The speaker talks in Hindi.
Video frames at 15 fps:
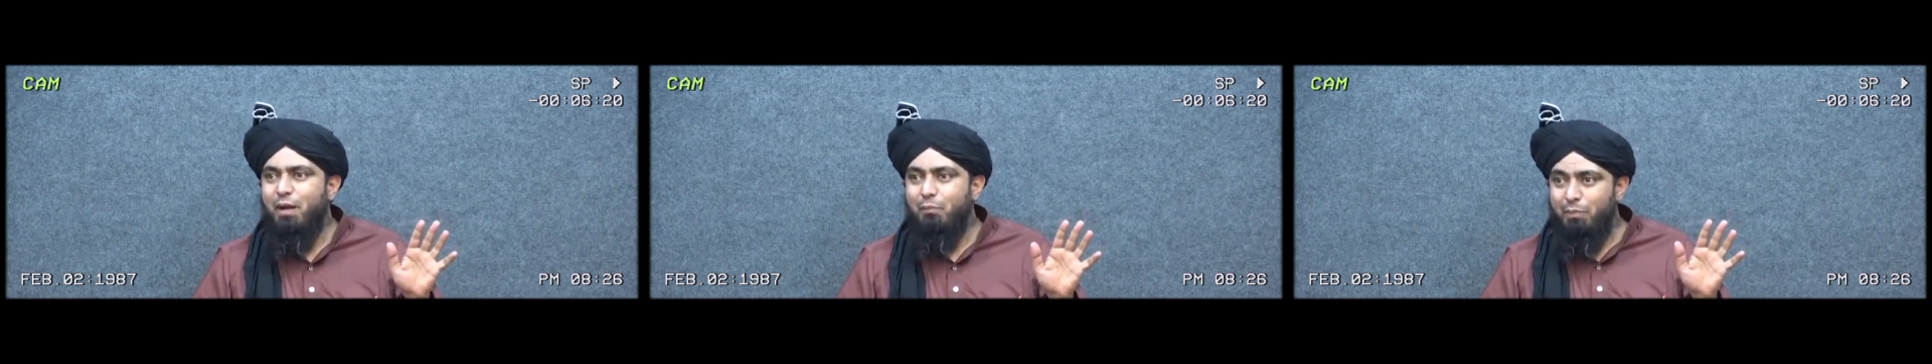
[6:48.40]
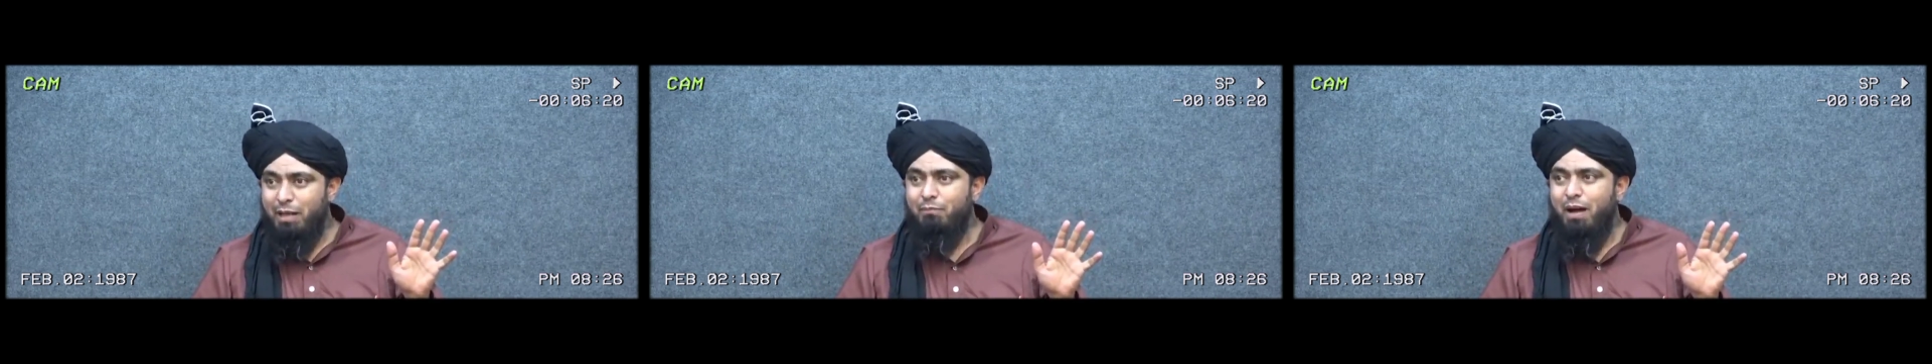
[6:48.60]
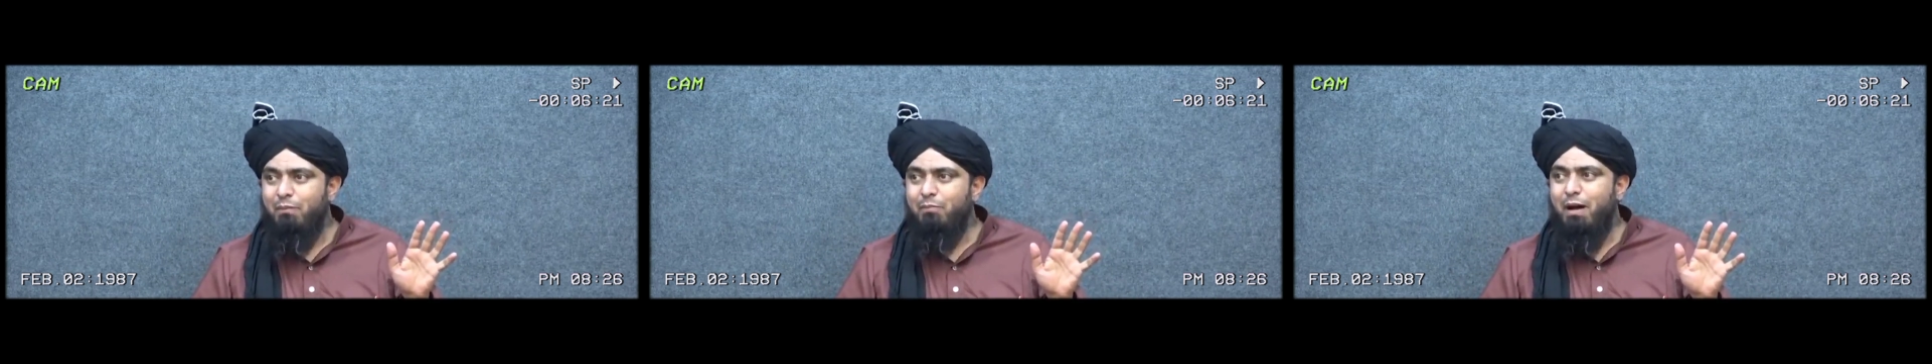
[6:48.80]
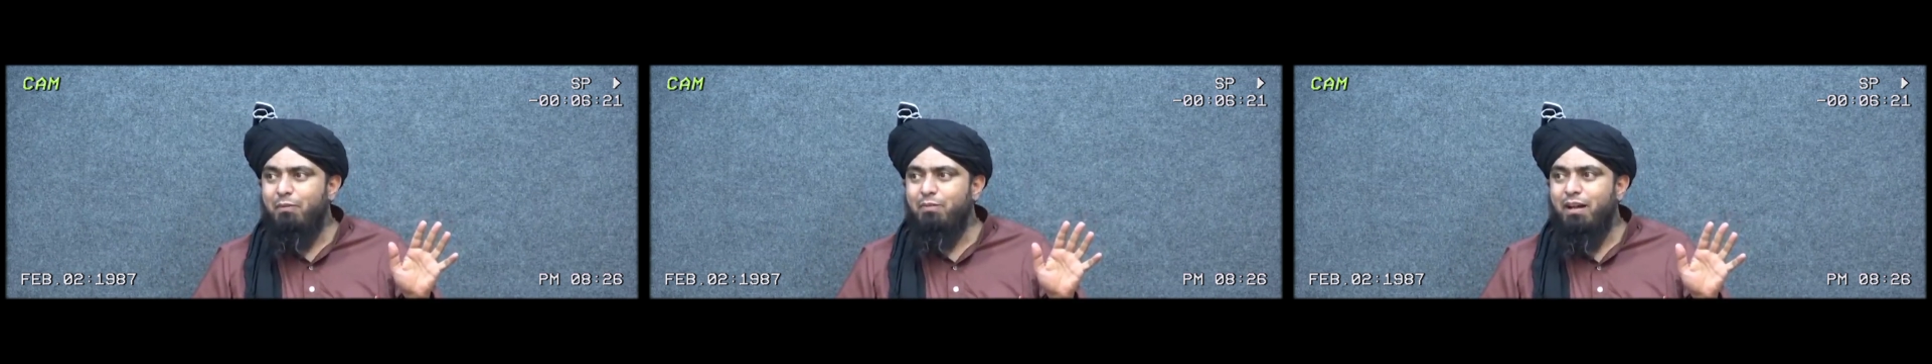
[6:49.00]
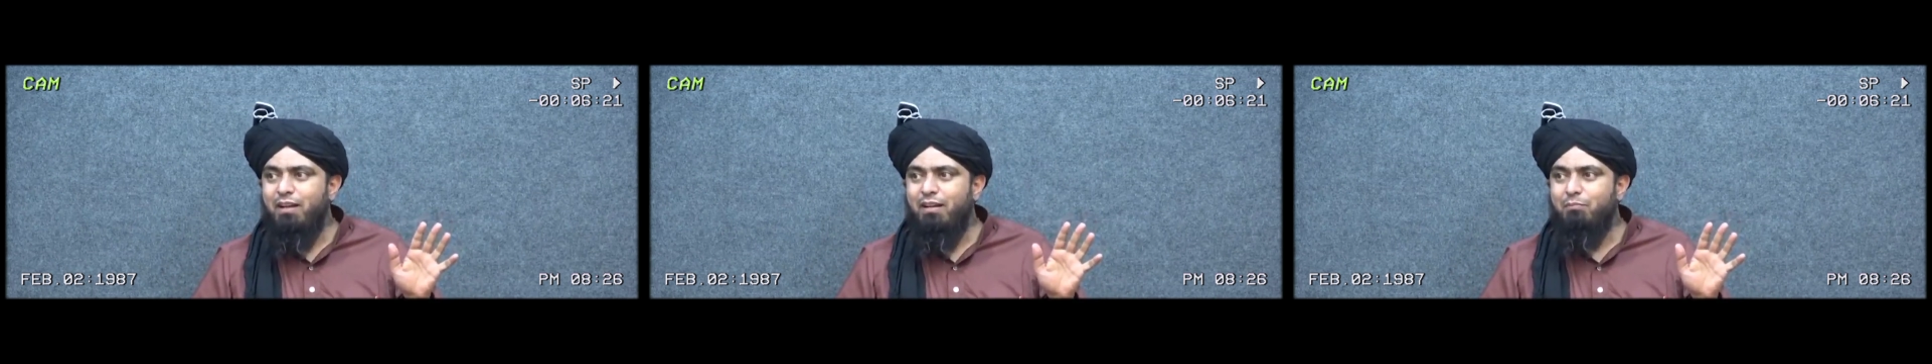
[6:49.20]
अपने माँ
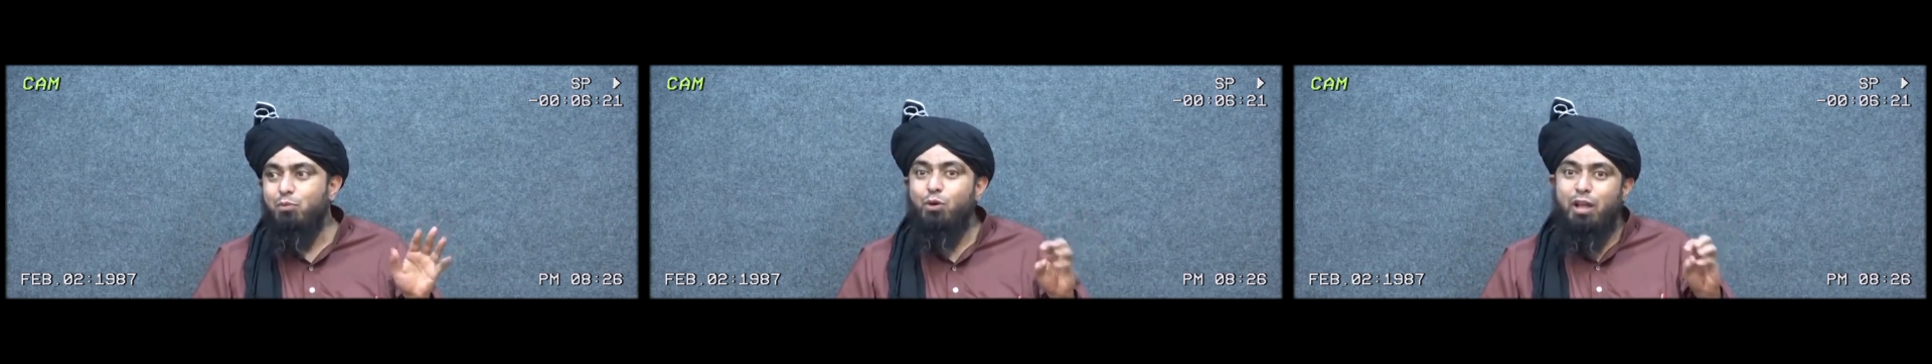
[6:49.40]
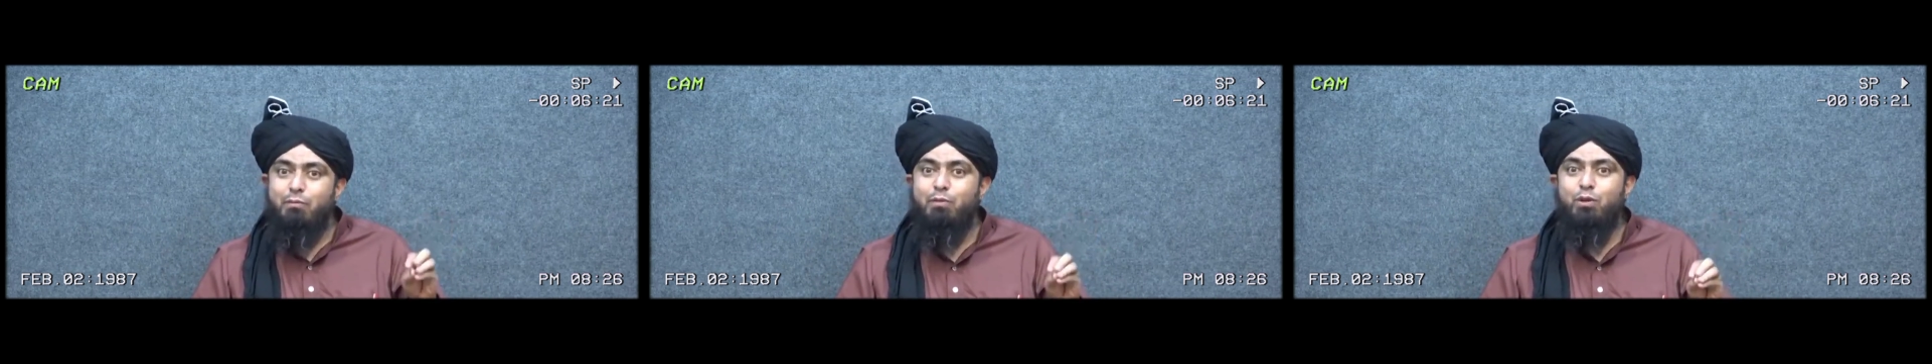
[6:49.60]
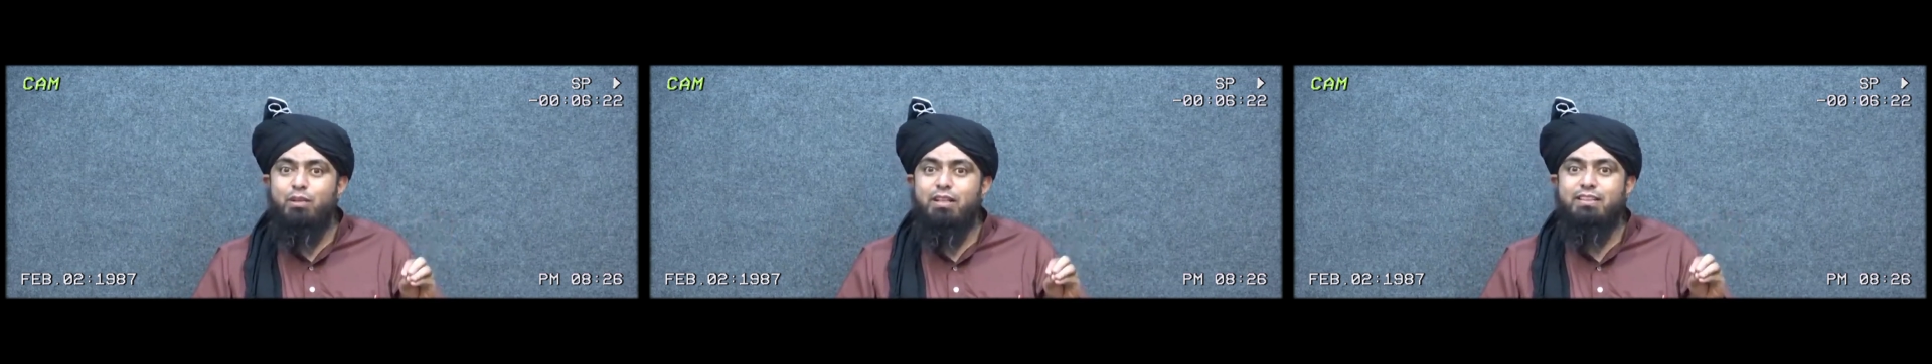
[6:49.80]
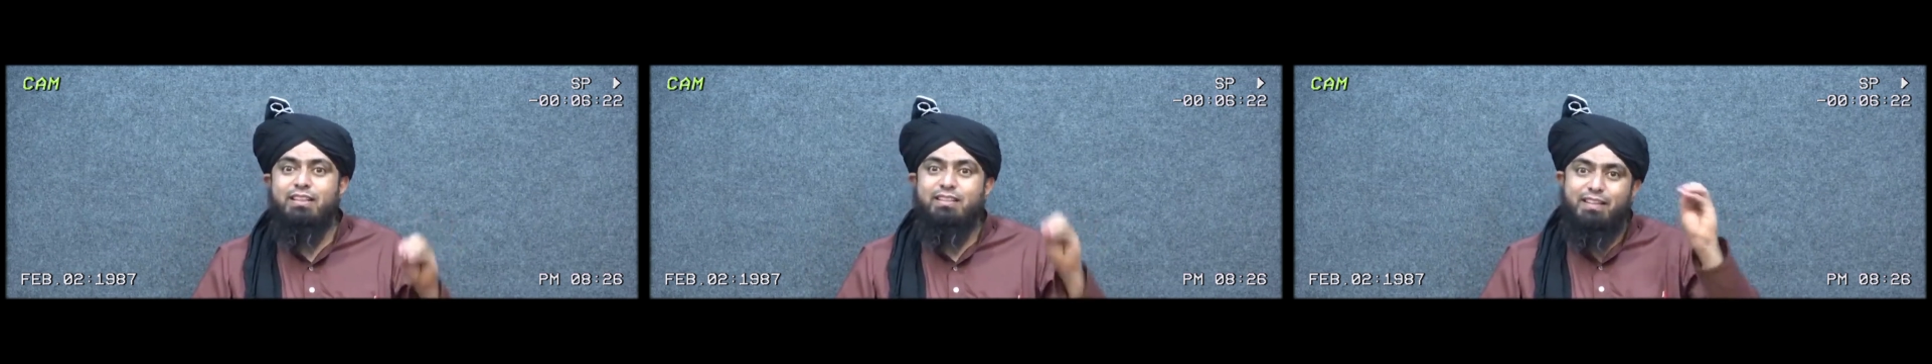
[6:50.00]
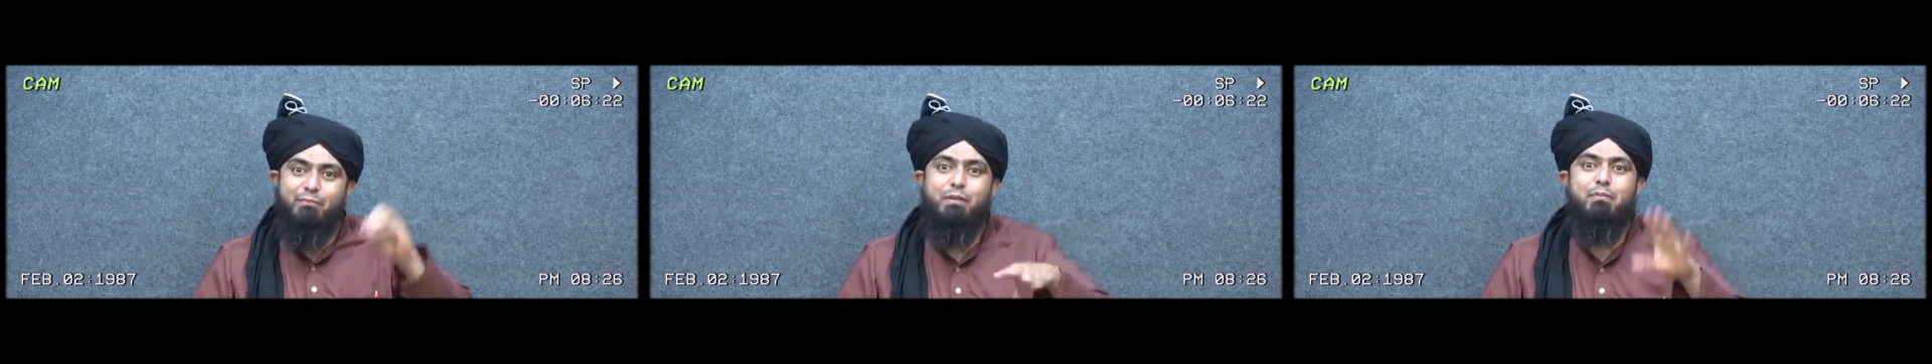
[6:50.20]
बाप का बूढ़े भी हो जाते
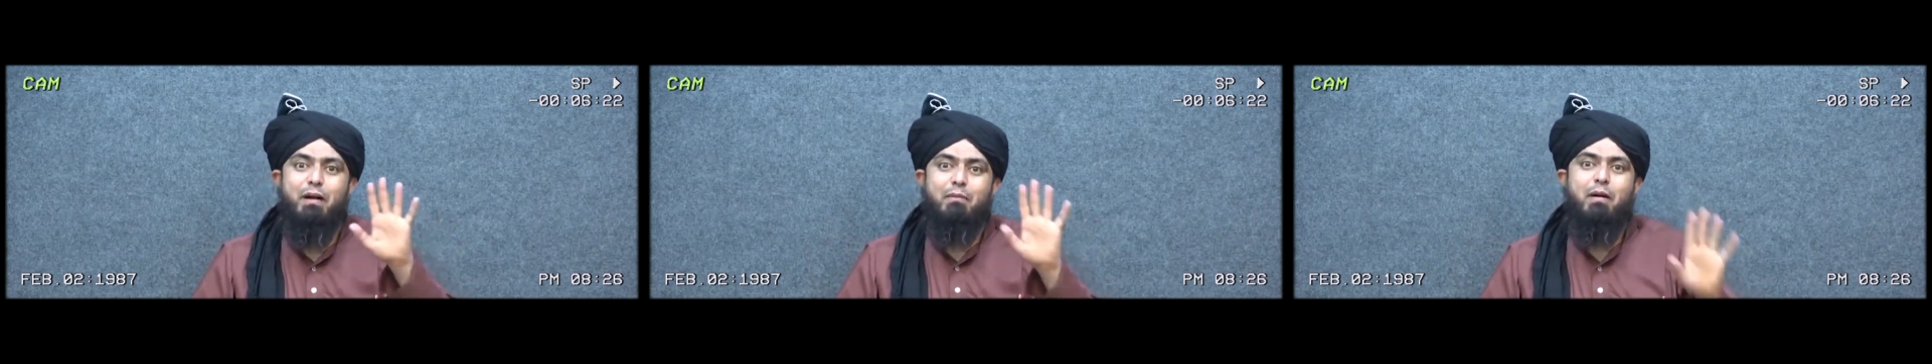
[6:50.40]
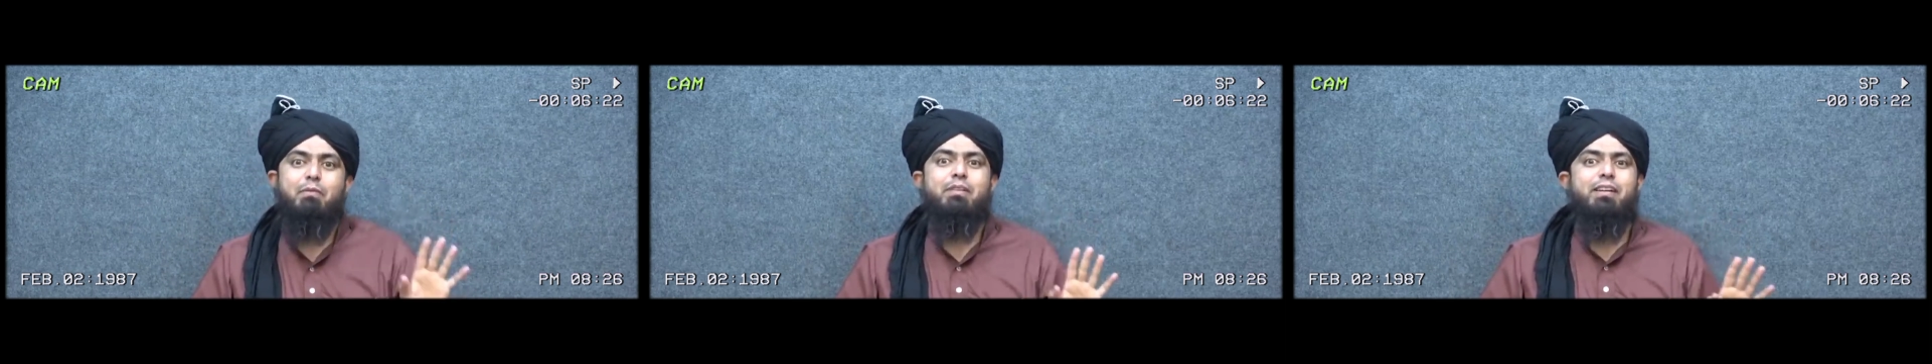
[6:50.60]
हैं तब भी माँ बाप